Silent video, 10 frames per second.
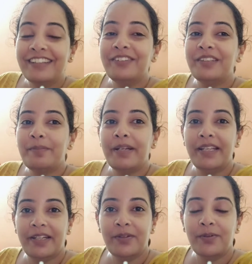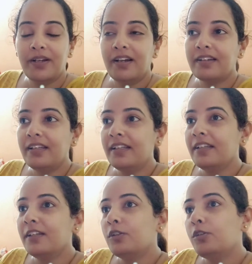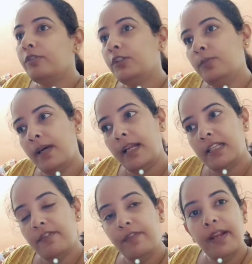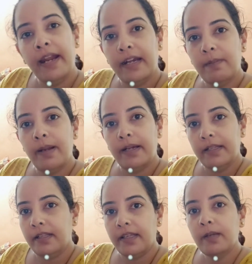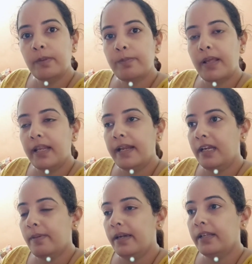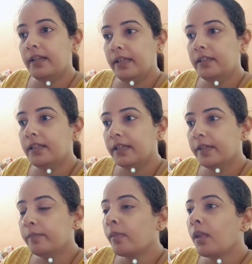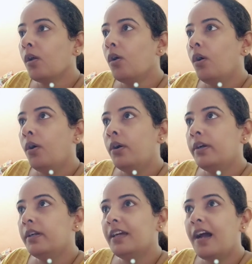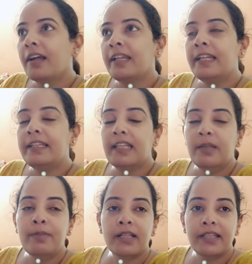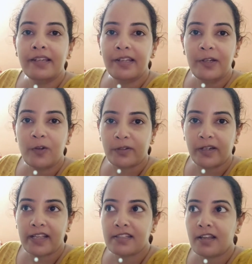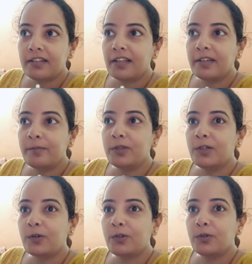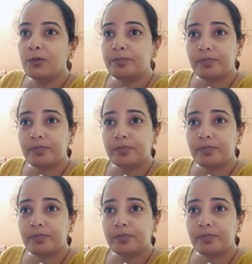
दो दिन में ठीक नहीं होगा आग में तो फिर दोबारा से फिर एंटीबायोटिक देंगे अभी पहले एंटीबायोटिक नहीं देंगे और आग ने इतनी बातें करी डॉक्टर के साथ आग ने बोलता डॉक्टर को